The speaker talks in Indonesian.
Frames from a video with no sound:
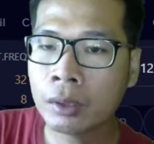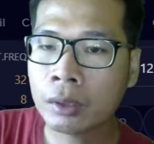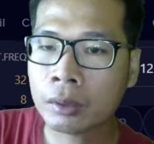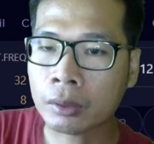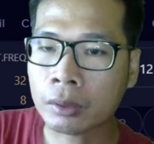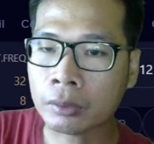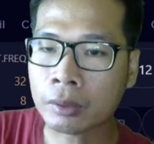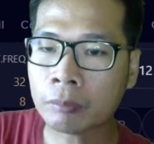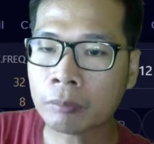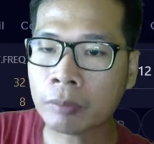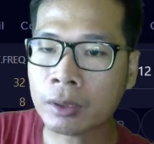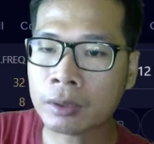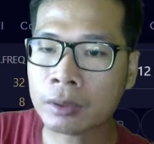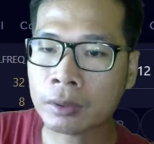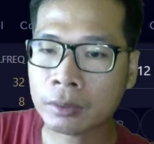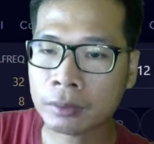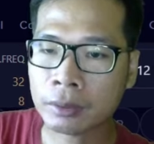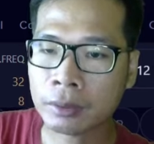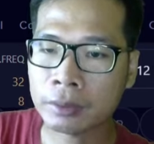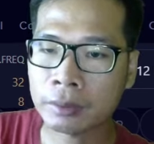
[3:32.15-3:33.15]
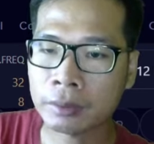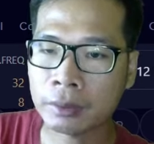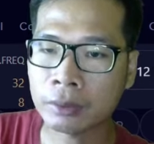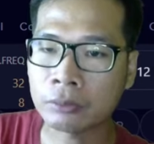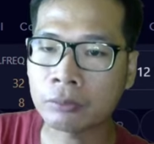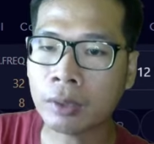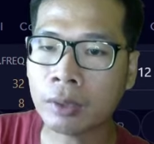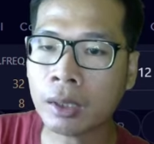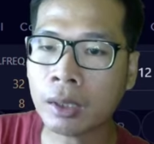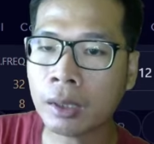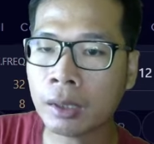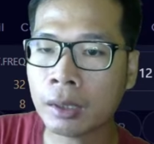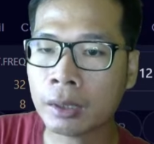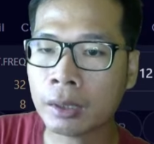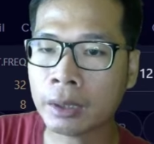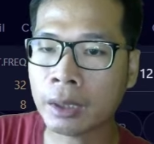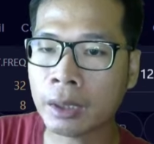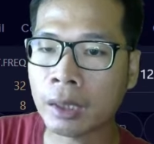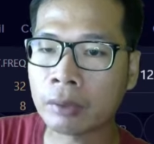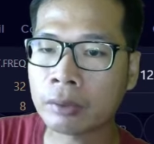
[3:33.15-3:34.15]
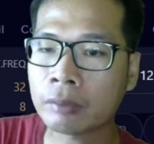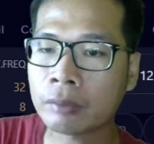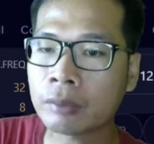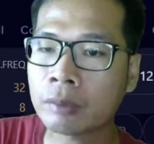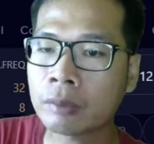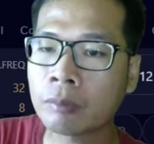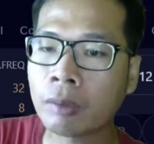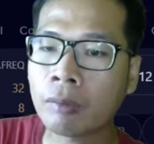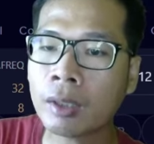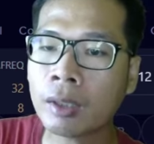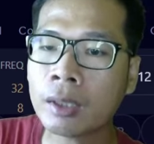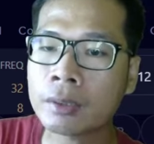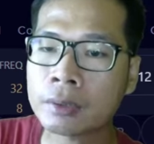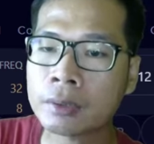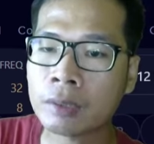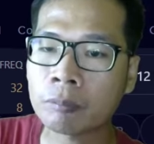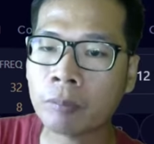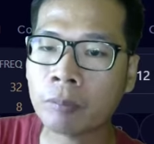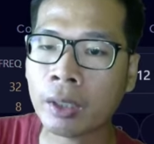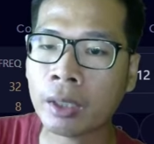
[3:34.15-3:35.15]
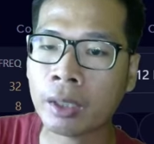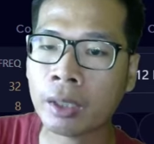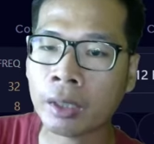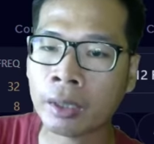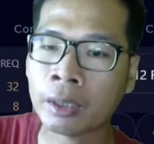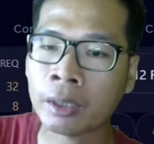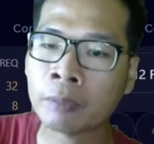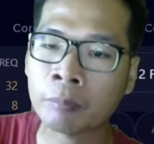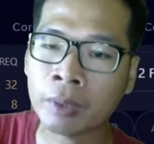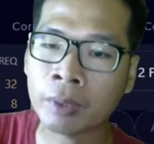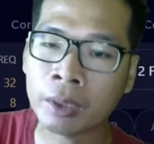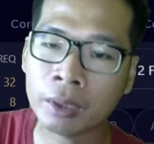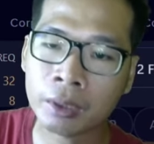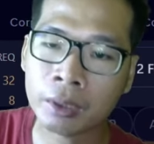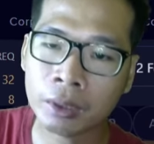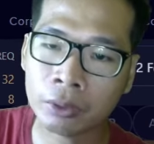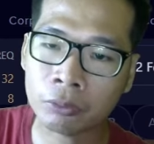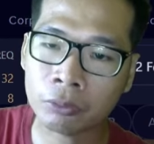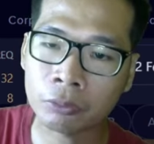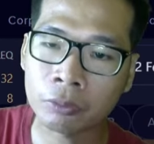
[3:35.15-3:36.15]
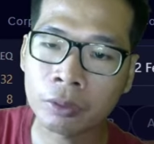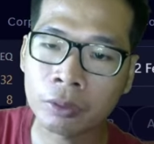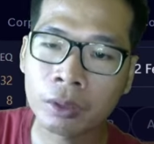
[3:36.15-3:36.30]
tahunya pada saat sesi kedua dihantam ke bawah sampai ALB itu